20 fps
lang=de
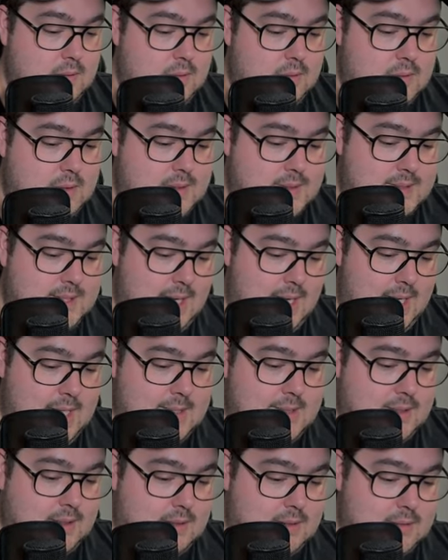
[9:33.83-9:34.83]
Das ist eine
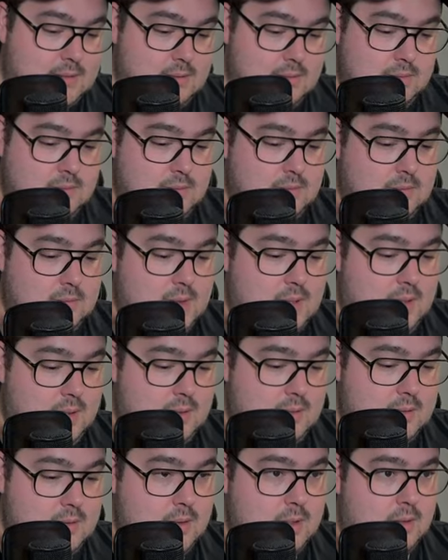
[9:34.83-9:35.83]
Altart, oder?
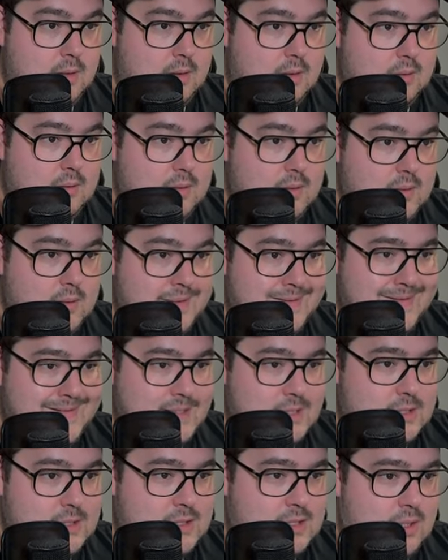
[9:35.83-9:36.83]
Ja.
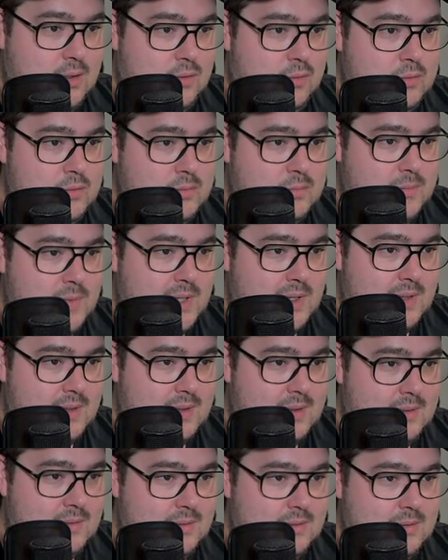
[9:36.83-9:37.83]
Schaut
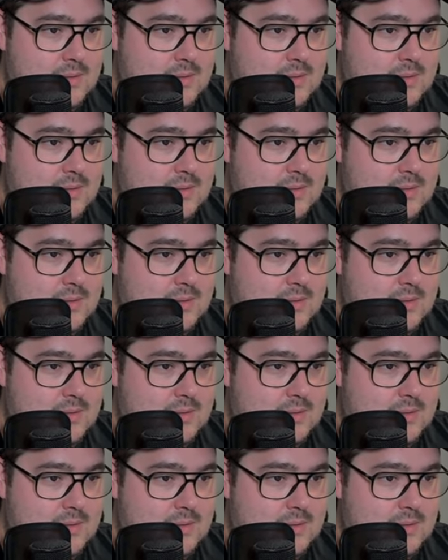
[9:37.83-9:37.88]
mal.